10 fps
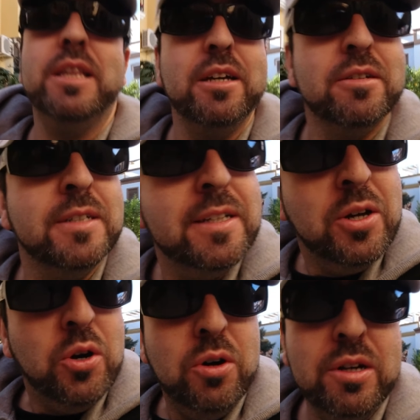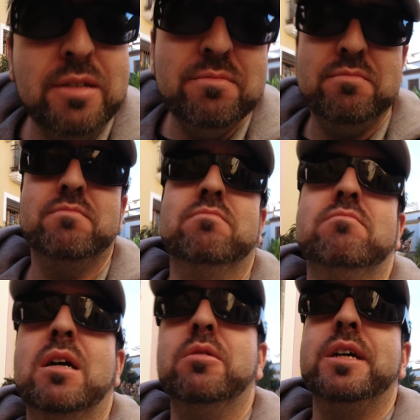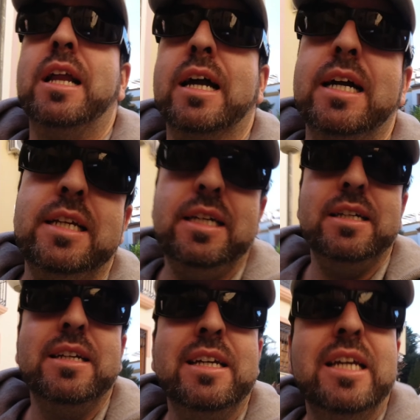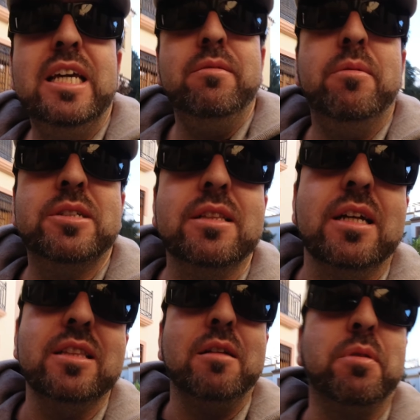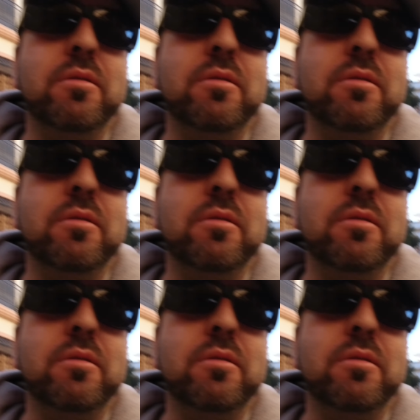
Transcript: y vídeo. Hoy me voy a la calle y vamos a intentar